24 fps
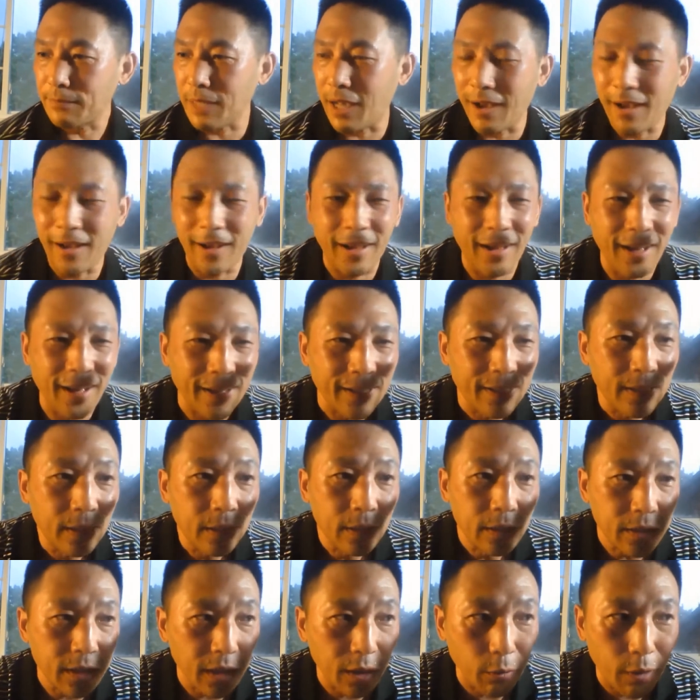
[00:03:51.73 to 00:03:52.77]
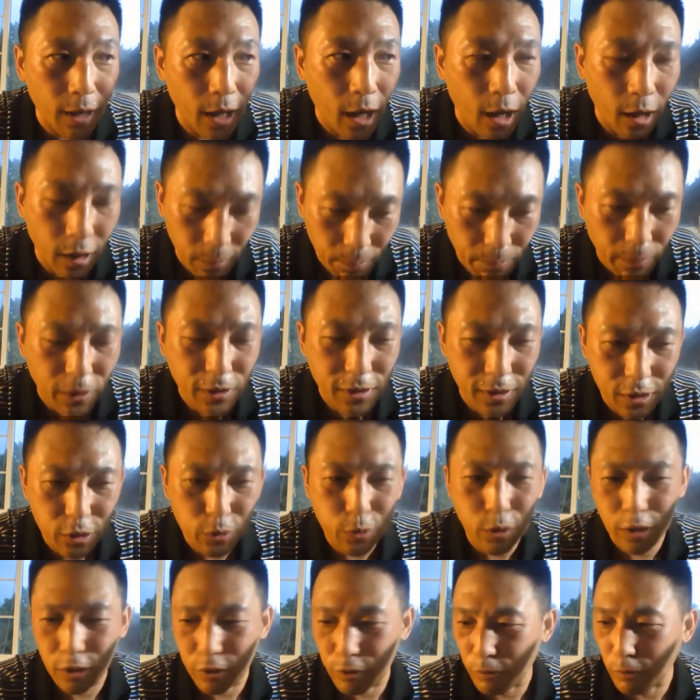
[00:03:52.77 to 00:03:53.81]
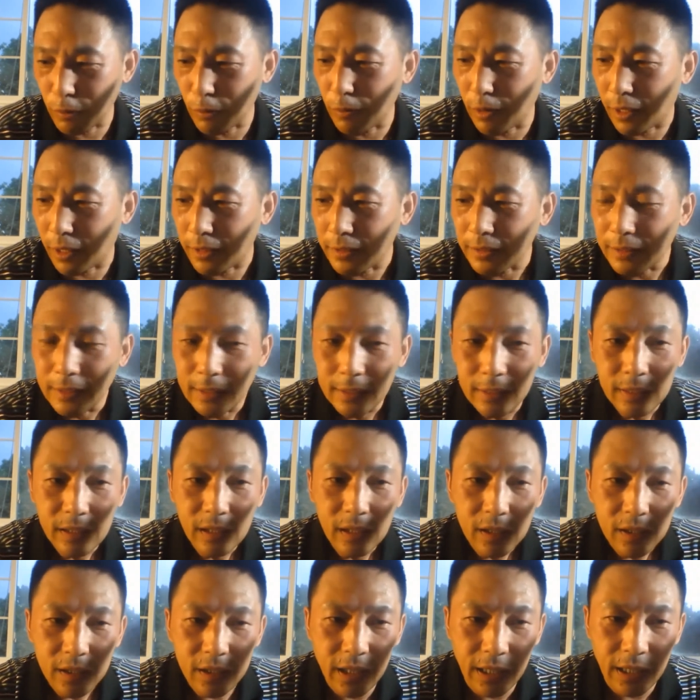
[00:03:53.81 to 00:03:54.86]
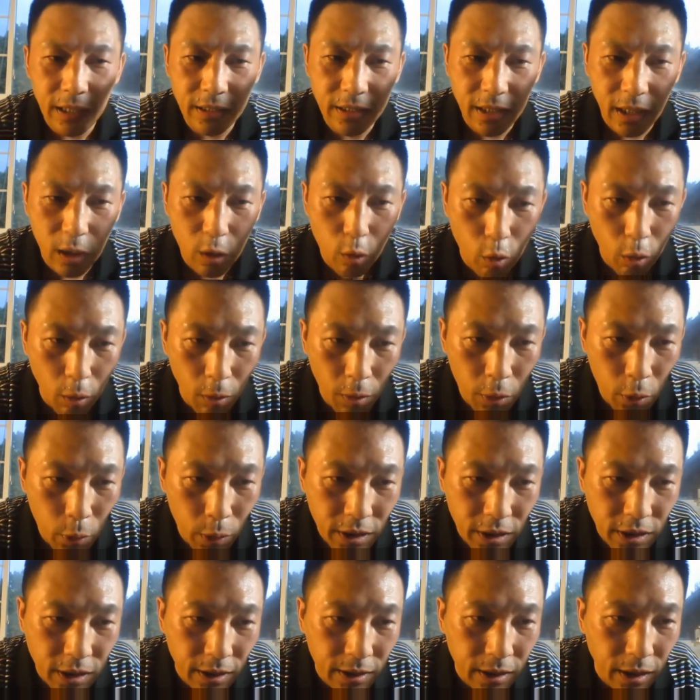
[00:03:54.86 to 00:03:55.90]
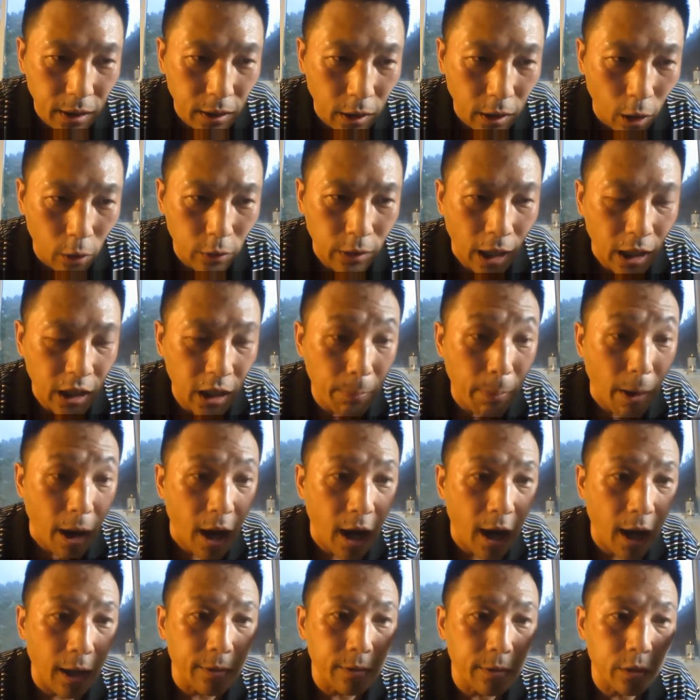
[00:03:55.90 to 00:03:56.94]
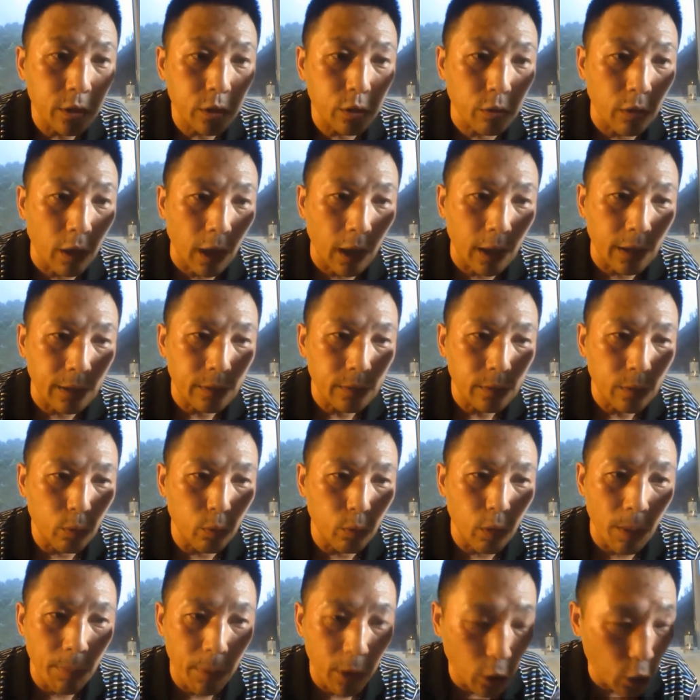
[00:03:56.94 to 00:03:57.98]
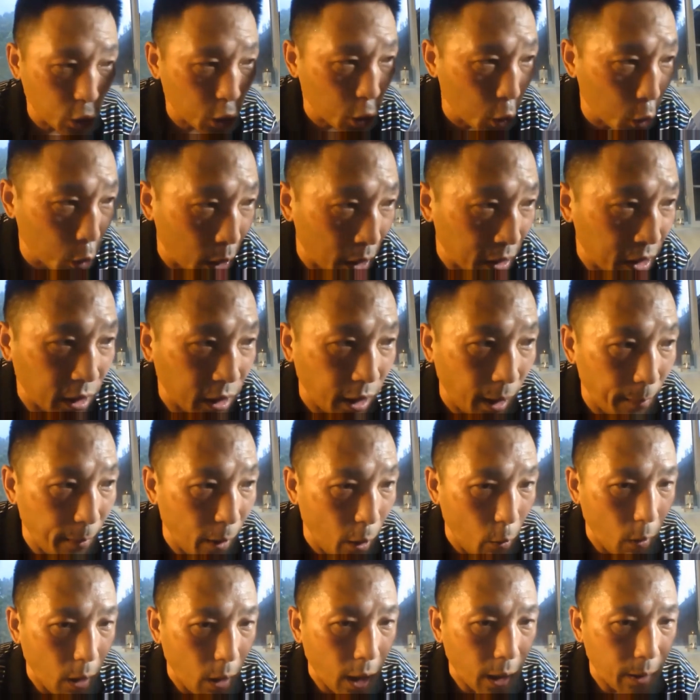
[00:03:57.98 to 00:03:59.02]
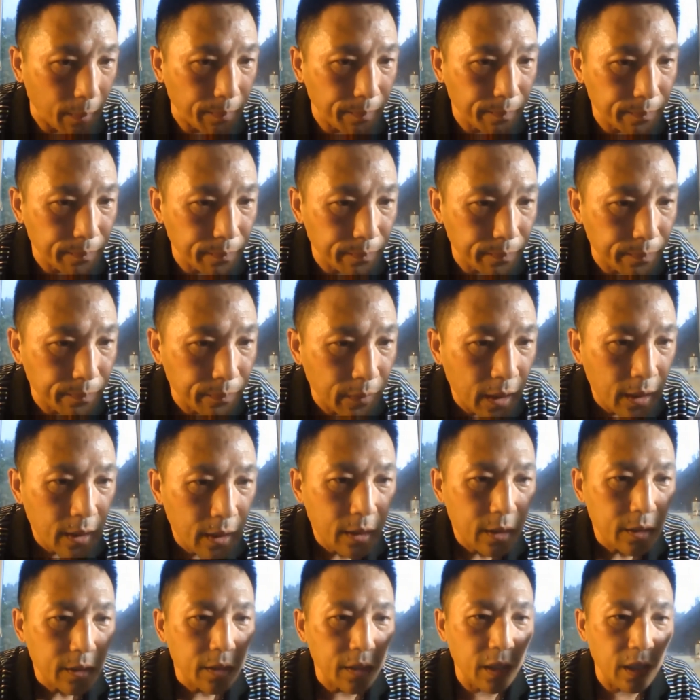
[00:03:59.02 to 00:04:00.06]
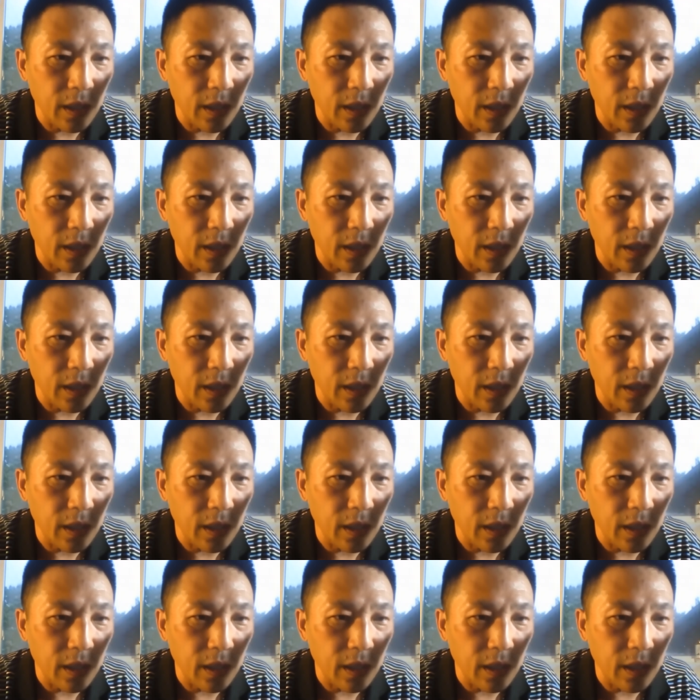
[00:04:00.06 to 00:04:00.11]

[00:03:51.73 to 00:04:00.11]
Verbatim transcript: 哈哈，这话好像宝盛确实说过。现在郭文贵现在倒打一耙说我没有授权你代表我，你